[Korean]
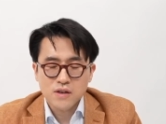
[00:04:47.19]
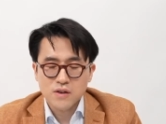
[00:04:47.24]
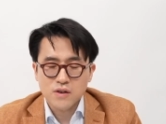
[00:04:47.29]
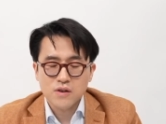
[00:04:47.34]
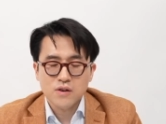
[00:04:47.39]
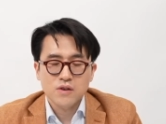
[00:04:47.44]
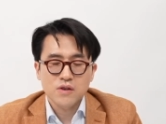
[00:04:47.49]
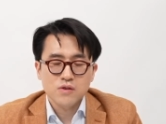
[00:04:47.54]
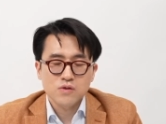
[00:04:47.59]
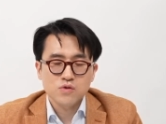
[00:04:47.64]

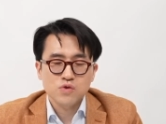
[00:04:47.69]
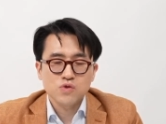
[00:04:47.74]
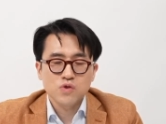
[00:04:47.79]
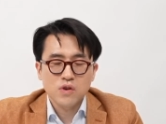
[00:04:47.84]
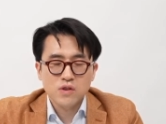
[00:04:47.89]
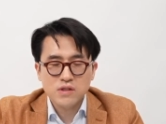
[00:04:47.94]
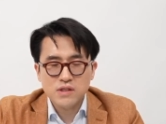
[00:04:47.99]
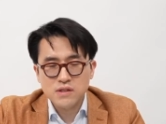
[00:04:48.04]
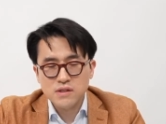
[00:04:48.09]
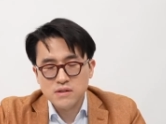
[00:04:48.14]
어,
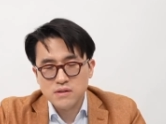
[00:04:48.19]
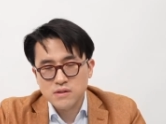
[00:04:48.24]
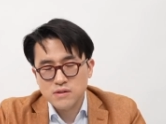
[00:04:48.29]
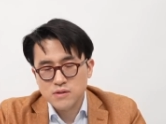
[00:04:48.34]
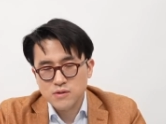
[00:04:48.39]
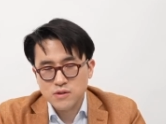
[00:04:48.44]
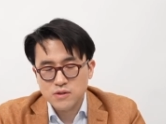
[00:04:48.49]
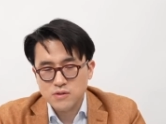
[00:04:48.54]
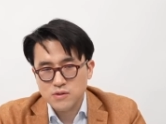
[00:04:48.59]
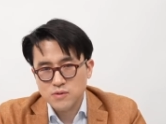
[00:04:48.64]
주어진
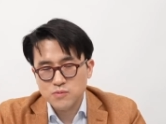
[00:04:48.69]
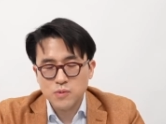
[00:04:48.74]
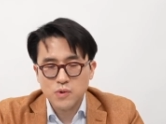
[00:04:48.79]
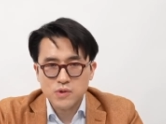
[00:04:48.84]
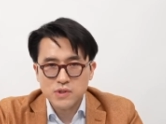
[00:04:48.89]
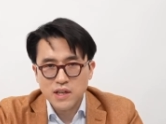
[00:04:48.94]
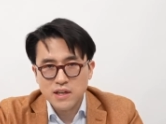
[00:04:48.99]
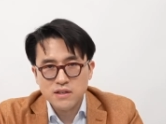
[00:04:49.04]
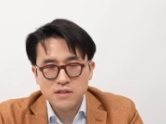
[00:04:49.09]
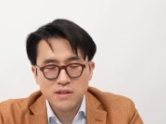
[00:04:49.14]
어, 뭐
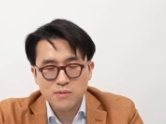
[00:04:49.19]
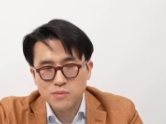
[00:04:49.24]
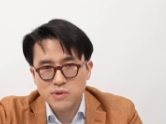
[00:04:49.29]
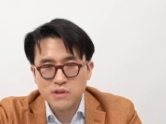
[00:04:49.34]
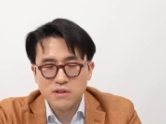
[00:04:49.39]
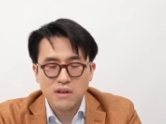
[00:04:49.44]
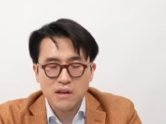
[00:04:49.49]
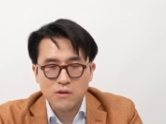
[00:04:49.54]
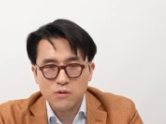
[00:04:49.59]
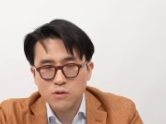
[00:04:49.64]
찰리
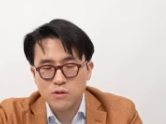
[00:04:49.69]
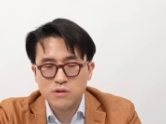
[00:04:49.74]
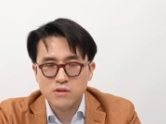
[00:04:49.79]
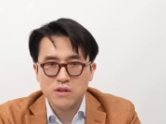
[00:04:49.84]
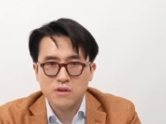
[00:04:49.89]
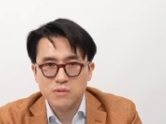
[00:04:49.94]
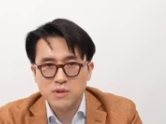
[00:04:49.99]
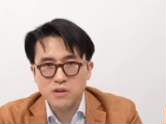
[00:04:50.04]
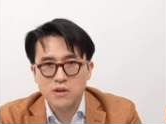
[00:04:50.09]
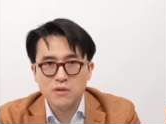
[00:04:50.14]
채플에 나온
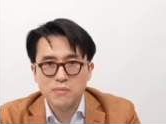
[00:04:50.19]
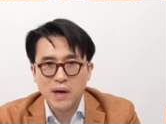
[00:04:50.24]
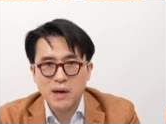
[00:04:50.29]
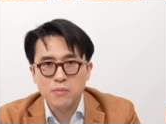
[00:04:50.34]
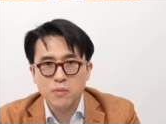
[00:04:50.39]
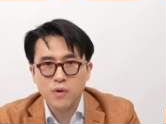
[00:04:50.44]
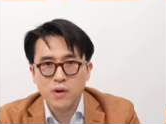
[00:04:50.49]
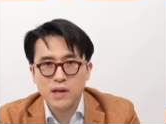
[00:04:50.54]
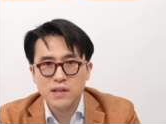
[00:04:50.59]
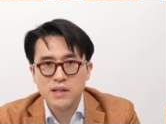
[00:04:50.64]
것처럼 이걸
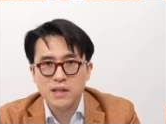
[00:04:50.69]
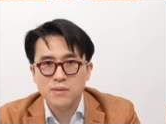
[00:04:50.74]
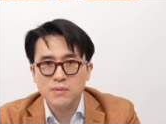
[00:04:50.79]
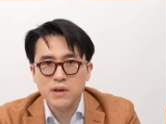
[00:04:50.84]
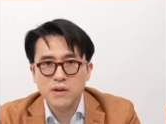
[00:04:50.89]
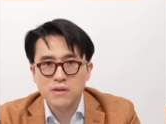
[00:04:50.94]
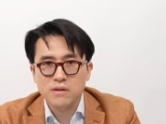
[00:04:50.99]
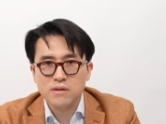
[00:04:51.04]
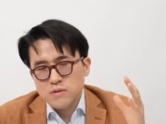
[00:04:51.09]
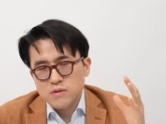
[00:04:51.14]

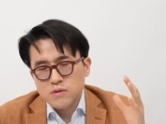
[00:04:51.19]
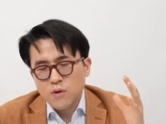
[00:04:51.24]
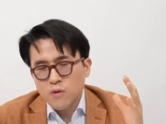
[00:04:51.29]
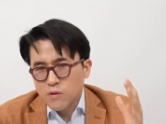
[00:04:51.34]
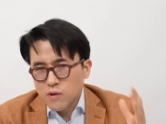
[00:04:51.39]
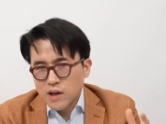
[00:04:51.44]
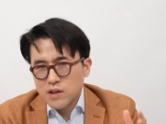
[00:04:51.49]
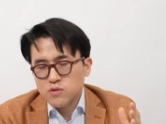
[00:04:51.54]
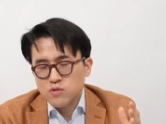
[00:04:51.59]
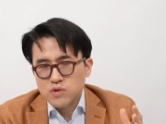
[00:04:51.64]
반복한다면
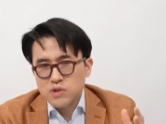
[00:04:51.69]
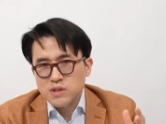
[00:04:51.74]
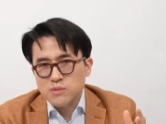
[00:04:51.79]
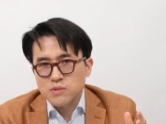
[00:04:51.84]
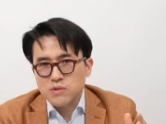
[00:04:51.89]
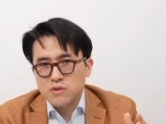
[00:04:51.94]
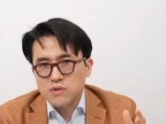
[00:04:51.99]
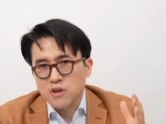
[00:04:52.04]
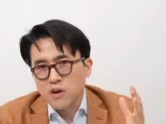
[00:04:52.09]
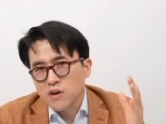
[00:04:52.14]
성과
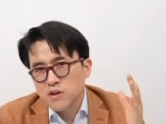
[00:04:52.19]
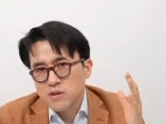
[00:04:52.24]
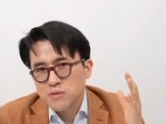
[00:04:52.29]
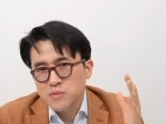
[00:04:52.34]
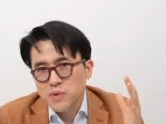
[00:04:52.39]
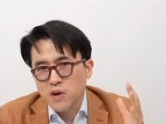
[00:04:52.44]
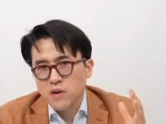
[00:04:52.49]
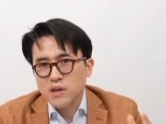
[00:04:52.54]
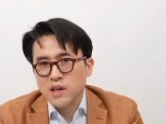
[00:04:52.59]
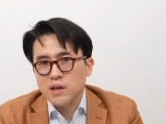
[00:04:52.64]
중심으로 너는
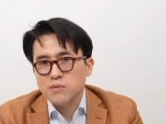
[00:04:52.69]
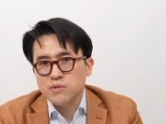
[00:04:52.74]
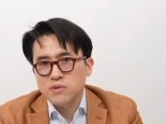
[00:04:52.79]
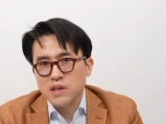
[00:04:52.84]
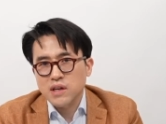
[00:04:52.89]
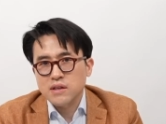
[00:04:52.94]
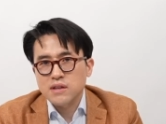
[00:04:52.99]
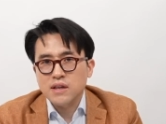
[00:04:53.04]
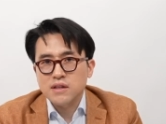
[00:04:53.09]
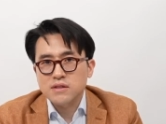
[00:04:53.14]
몇 개
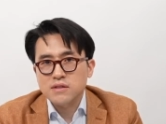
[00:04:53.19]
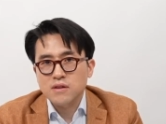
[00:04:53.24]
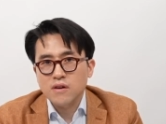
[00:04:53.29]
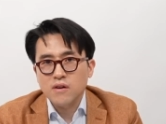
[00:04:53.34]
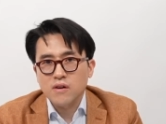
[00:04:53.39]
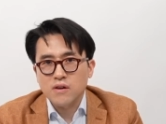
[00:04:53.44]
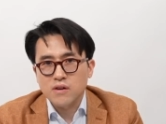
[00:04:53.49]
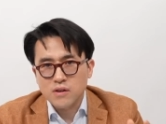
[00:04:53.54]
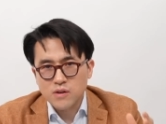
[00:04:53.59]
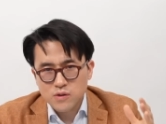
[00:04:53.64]
분량이
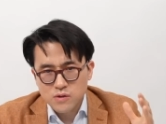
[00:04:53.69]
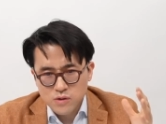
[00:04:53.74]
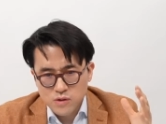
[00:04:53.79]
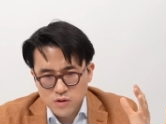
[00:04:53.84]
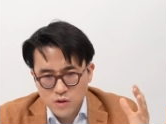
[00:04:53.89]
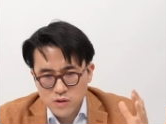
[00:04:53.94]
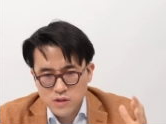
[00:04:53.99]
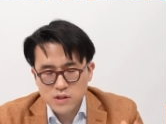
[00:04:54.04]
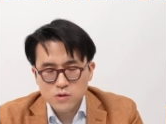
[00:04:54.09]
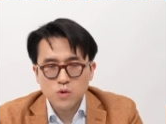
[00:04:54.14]
났어 이거
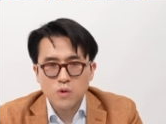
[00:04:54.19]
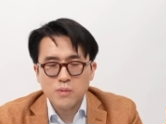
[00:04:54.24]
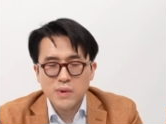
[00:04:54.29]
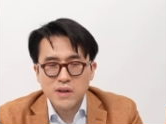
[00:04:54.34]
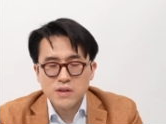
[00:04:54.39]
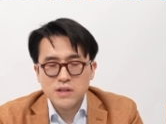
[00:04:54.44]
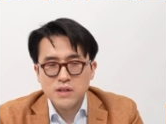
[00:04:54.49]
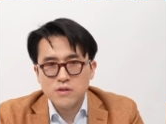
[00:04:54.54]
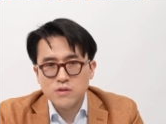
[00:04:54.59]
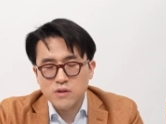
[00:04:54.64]
정신
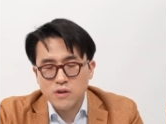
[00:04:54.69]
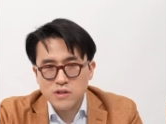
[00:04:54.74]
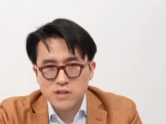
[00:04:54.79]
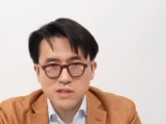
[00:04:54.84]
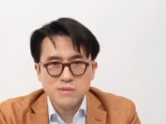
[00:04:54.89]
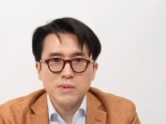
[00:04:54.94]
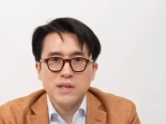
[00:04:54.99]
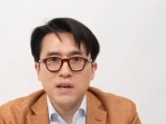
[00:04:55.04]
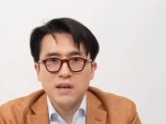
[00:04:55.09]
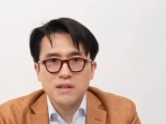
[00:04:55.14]
똑바로 차리고
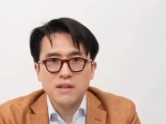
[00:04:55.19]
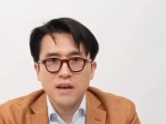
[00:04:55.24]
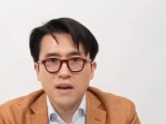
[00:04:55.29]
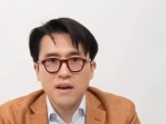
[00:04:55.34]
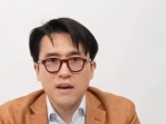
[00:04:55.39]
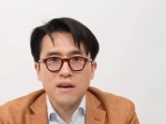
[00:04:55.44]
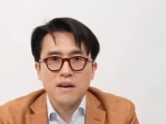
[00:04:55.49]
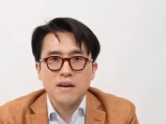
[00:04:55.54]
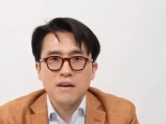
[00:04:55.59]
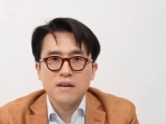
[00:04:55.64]
열심히 해야
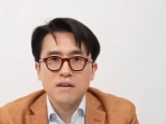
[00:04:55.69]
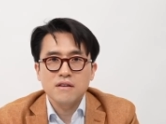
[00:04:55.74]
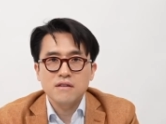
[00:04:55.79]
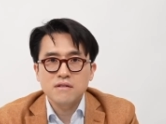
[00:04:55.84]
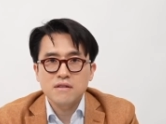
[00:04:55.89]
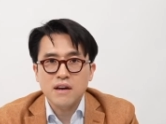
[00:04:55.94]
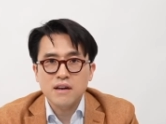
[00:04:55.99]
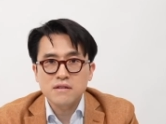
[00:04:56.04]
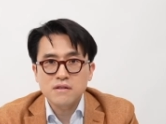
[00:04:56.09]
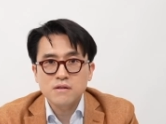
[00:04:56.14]

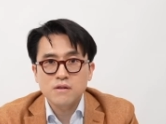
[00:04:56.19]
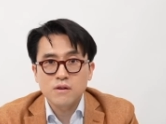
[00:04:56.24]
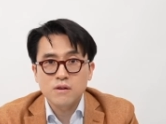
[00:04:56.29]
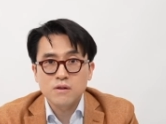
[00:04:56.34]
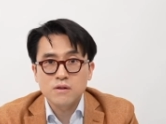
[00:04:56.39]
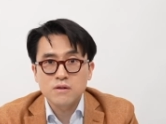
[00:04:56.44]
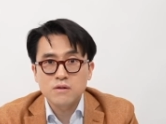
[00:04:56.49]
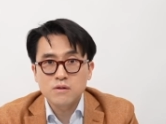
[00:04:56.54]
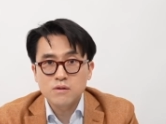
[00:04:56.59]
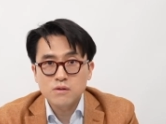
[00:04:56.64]
돼라는
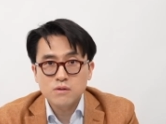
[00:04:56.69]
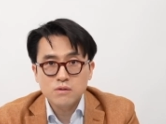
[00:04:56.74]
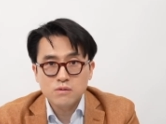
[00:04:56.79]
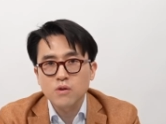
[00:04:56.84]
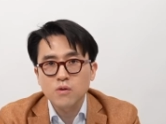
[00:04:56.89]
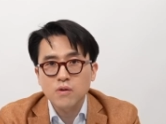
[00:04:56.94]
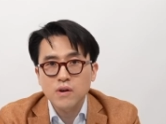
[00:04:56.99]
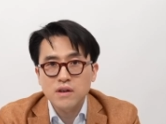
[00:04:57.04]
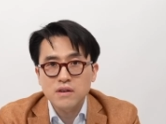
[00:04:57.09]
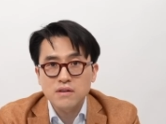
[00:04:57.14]
걸로
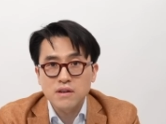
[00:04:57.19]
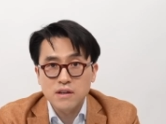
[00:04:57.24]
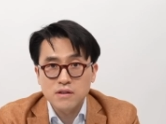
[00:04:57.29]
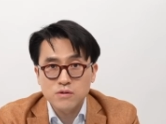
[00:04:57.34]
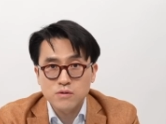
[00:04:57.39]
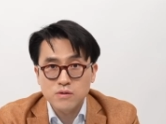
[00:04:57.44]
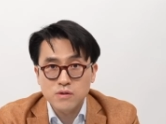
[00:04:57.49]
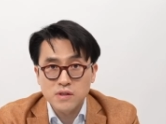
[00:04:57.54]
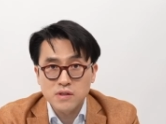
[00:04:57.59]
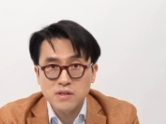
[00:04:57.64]
성과를 낼
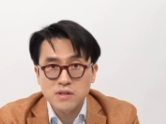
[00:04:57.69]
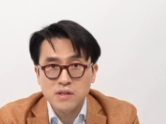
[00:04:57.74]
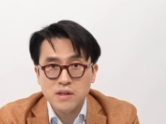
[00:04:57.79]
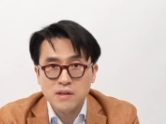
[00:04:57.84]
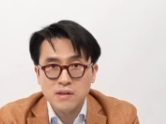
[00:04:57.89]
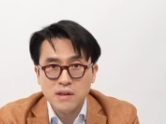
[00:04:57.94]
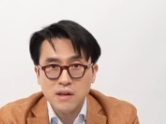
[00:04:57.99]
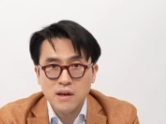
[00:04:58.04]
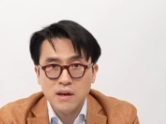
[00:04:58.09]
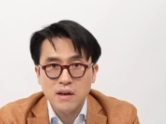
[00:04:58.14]
수도 있을
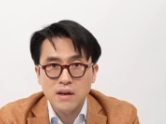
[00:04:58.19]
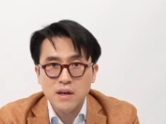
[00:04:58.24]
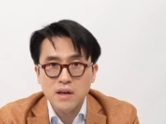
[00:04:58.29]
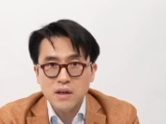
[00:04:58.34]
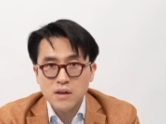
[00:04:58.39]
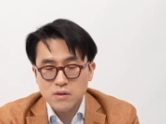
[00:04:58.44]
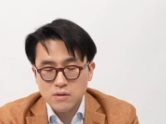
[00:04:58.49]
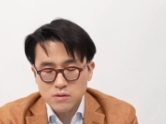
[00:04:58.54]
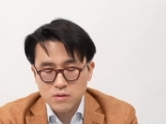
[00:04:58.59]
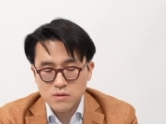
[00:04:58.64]
텐데
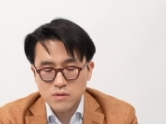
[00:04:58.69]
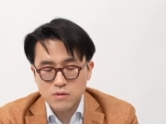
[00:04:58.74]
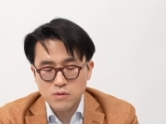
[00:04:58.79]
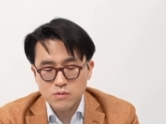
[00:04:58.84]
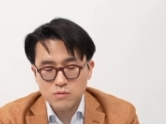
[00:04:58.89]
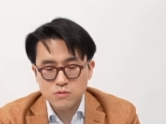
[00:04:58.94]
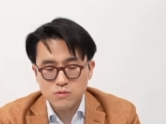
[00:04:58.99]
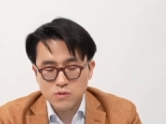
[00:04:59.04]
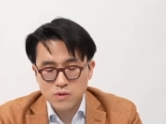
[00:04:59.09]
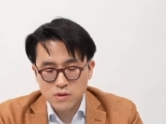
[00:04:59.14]

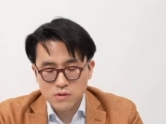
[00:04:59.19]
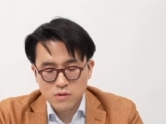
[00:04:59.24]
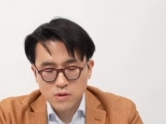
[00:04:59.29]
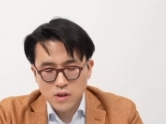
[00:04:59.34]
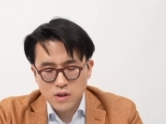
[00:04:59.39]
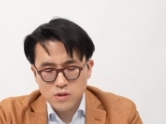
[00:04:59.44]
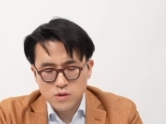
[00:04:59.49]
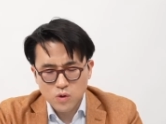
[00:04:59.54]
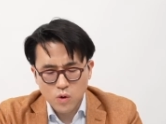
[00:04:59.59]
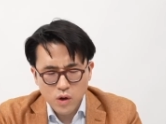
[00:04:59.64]
이거는 우리가
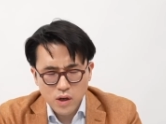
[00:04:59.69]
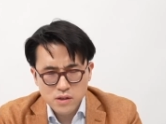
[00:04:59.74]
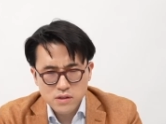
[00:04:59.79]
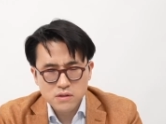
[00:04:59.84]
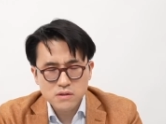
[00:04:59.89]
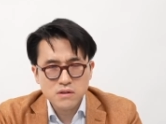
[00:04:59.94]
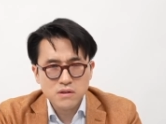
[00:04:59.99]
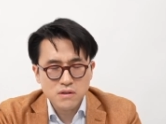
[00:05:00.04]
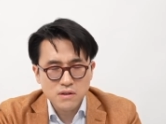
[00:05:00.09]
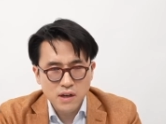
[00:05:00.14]

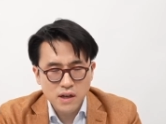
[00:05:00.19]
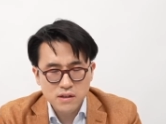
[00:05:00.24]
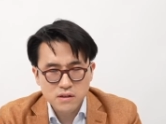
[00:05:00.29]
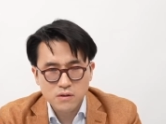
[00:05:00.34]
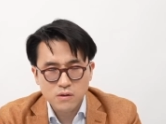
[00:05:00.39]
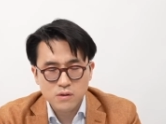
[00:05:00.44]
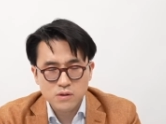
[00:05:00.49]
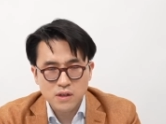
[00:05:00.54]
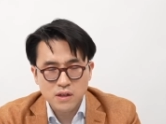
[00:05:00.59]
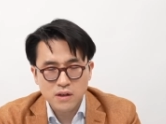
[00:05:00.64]
정해진 일을
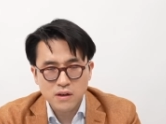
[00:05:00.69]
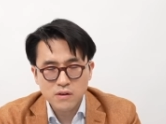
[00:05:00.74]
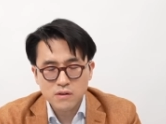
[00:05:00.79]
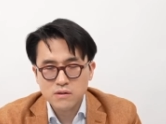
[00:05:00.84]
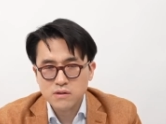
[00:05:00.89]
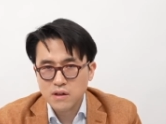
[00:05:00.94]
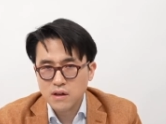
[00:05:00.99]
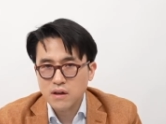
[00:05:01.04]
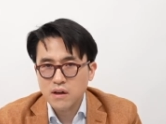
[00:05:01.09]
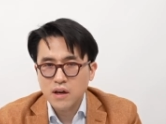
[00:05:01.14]
하는 거잖아요.
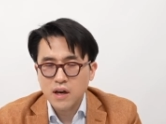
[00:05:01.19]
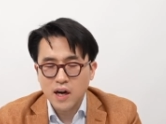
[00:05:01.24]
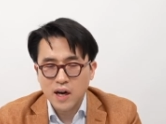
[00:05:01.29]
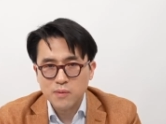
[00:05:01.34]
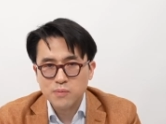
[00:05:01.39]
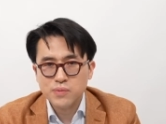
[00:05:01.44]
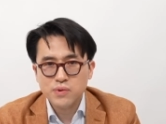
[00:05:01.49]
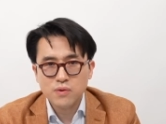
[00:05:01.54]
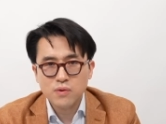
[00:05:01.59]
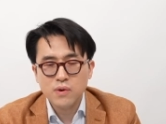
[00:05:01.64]
근데
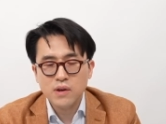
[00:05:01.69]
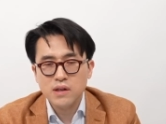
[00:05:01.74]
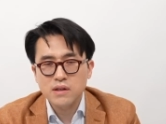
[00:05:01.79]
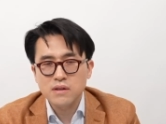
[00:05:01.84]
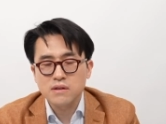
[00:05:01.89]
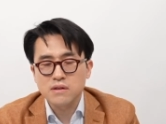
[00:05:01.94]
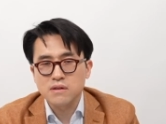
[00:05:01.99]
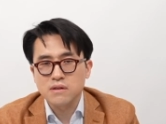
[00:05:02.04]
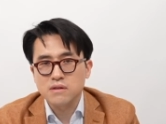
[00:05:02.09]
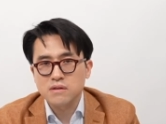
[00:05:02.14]
앞으로의
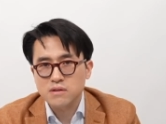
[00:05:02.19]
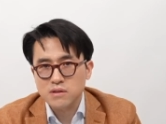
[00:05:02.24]
일들,